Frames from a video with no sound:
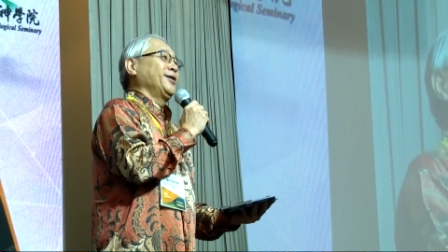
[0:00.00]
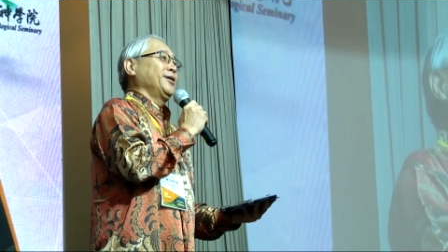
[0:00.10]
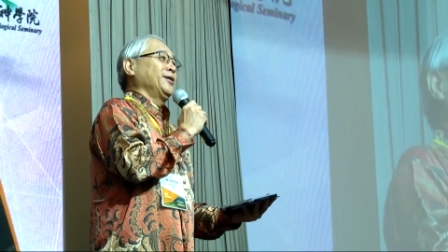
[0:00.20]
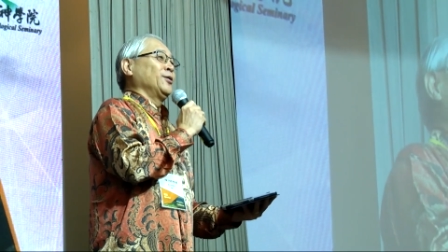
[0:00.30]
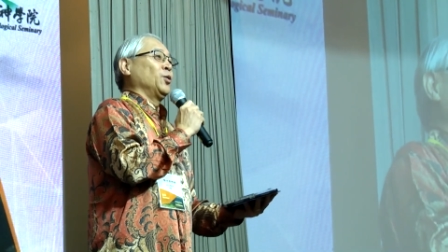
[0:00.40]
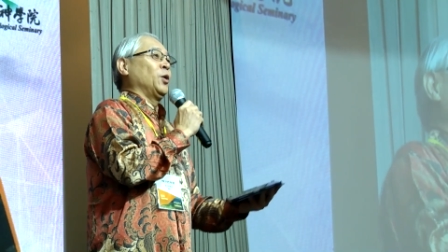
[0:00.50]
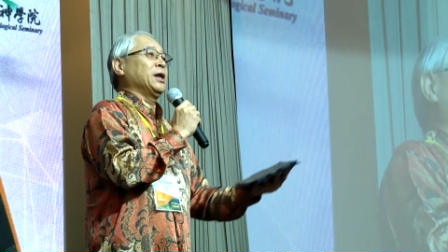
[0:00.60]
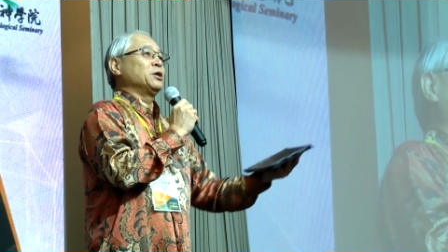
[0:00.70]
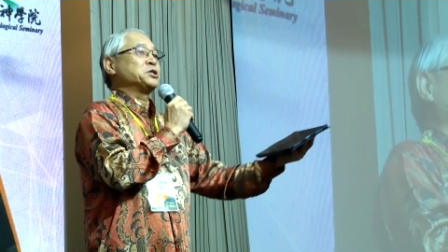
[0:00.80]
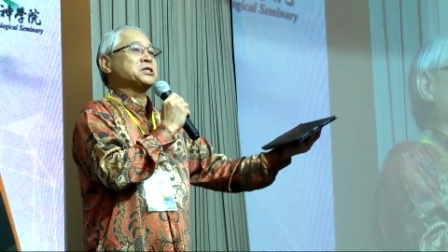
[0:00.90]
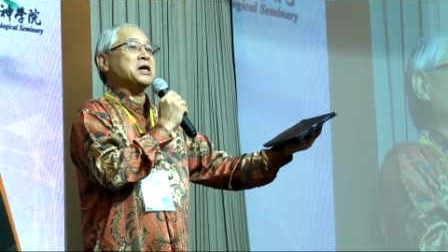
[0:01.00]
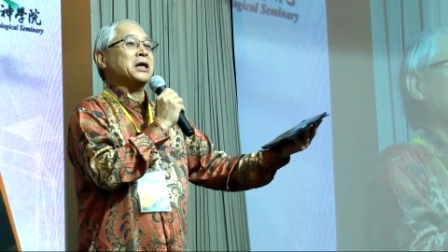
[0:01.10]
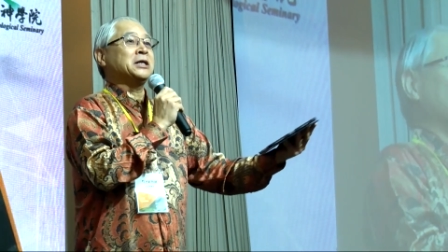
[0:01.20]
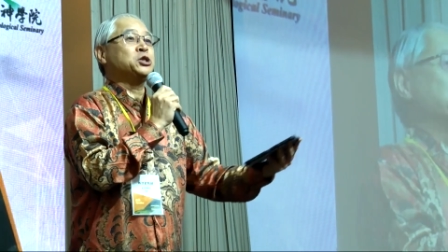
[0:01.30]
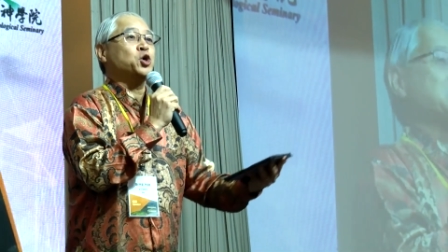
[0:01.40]
罗老师刚
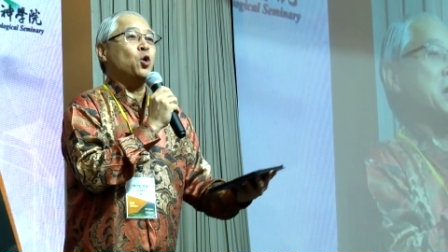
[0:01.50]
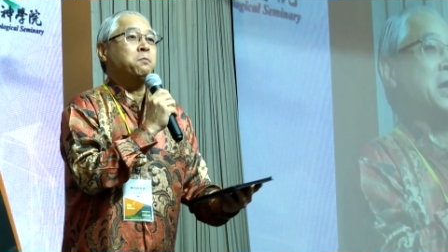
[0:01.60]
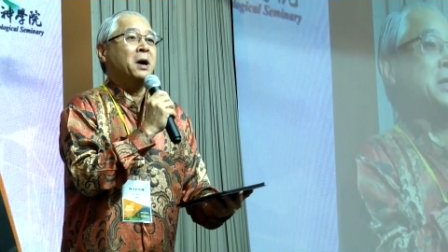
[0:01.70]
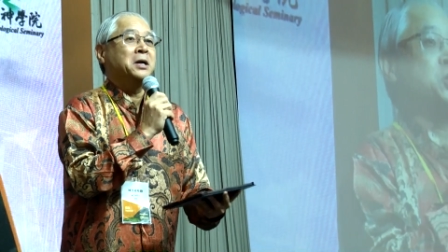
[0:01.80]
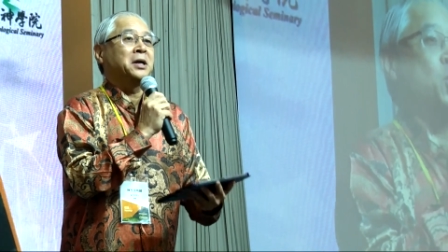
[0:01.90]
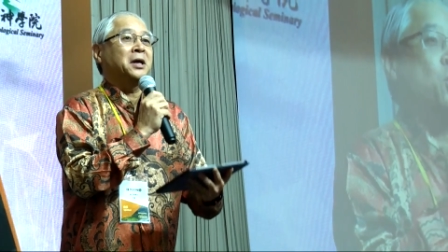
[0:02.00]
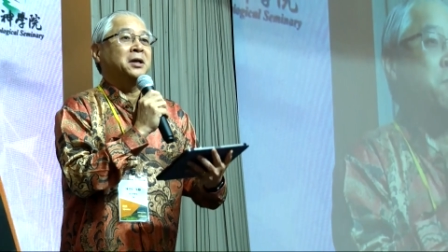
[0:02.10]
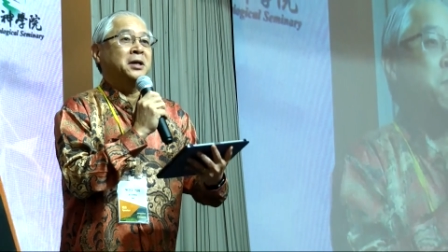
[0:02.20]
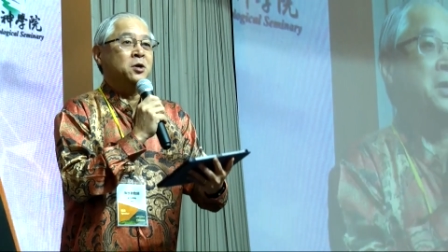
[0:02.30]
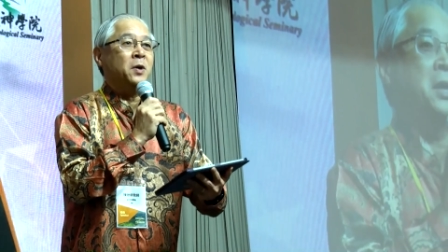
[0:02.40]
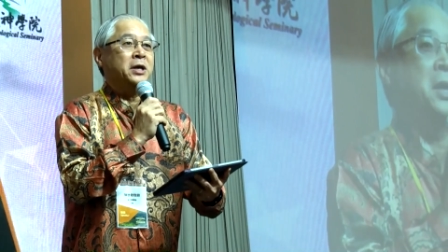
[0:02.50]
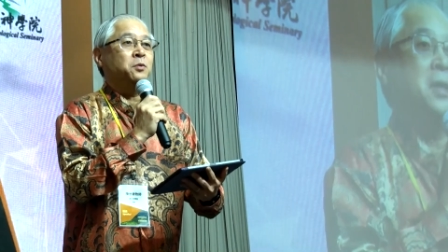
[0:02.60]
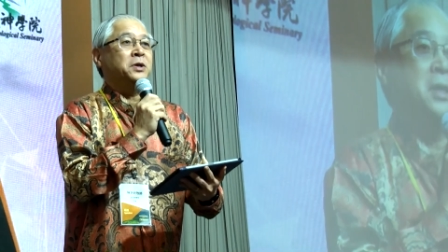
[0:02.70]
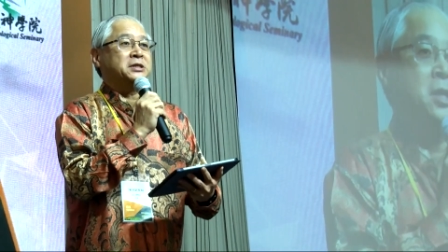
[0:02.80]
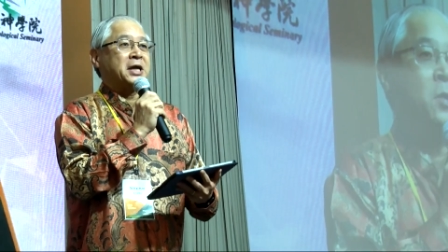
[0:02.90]
刚交棒给另外一
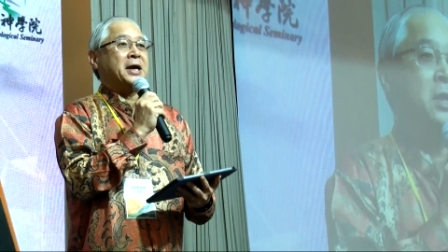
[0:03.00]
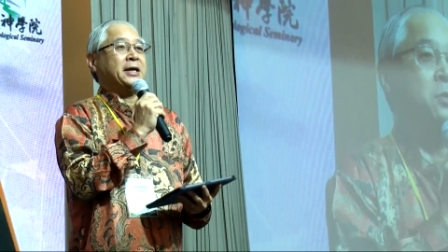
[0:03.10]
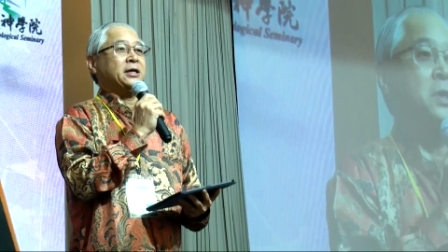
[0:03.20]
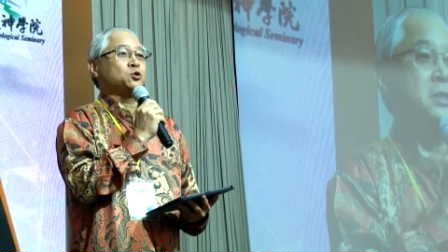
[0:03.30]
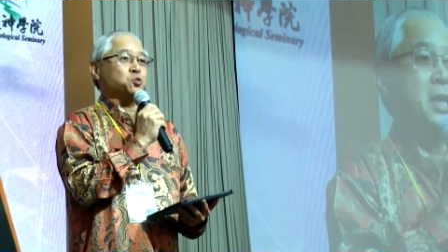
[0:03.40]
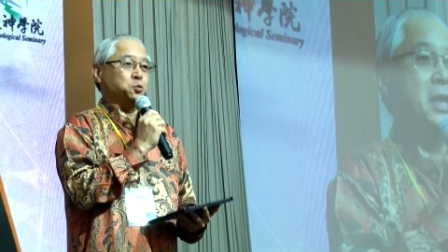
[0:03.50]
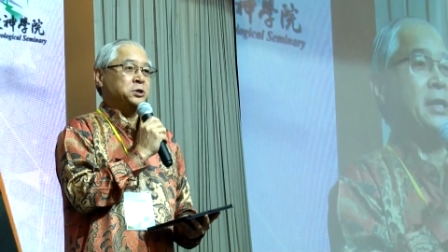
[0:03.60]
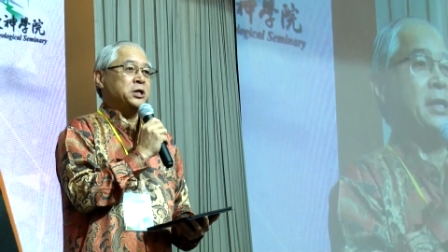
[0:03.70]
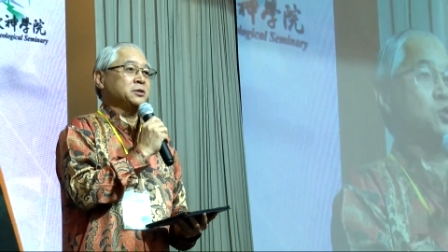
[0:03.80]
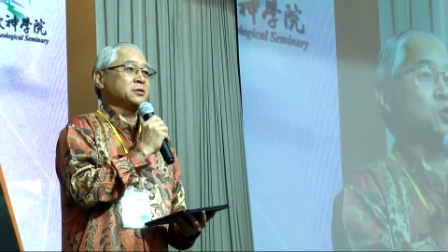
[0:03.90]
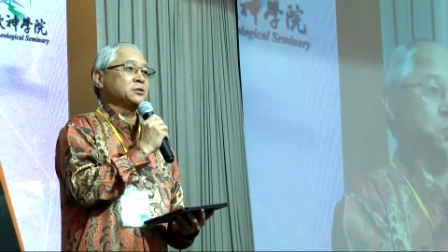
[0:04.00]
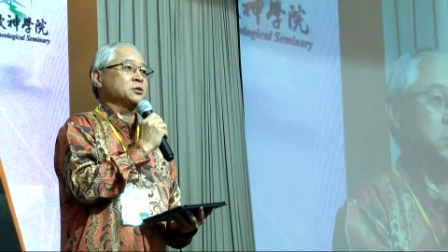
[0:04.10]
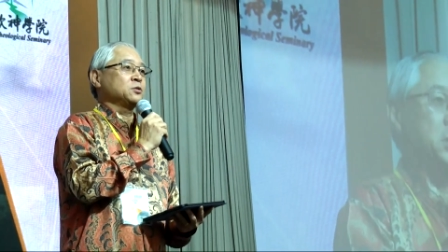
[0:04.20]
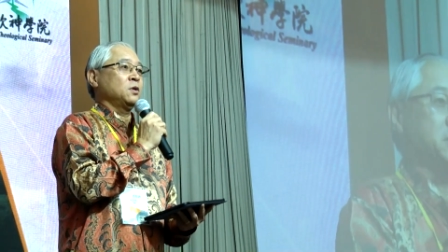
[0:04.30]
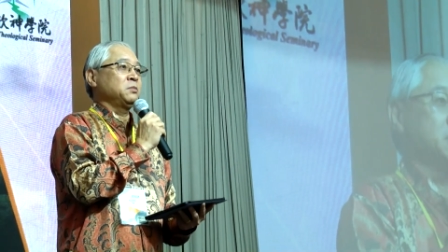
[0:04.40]
位代主任，是
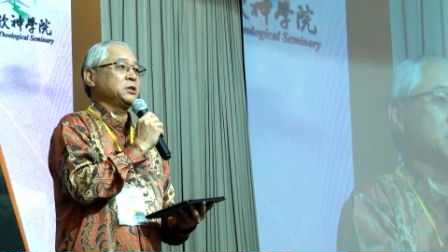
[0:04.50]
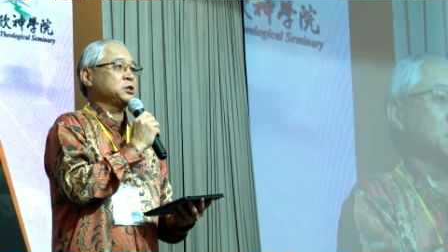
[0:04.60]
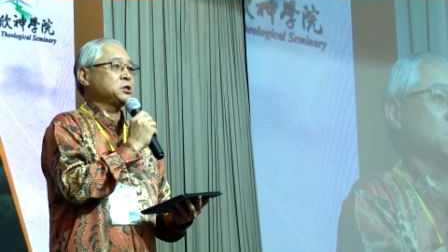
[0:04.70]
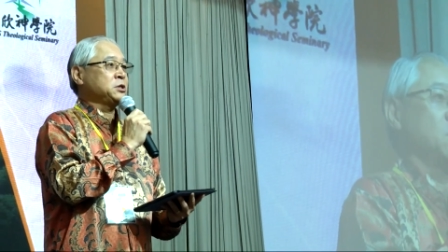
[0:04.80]
我们的曾